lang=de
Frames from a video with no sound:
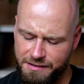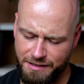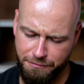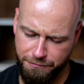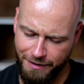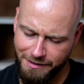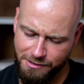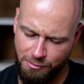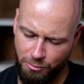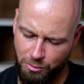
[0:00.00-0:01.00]
Ich fände
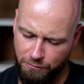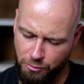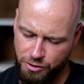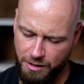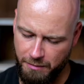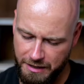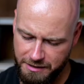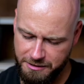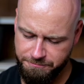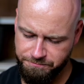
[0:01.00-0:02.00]
es auch irgendwo
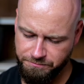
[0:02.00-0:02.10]
charmant,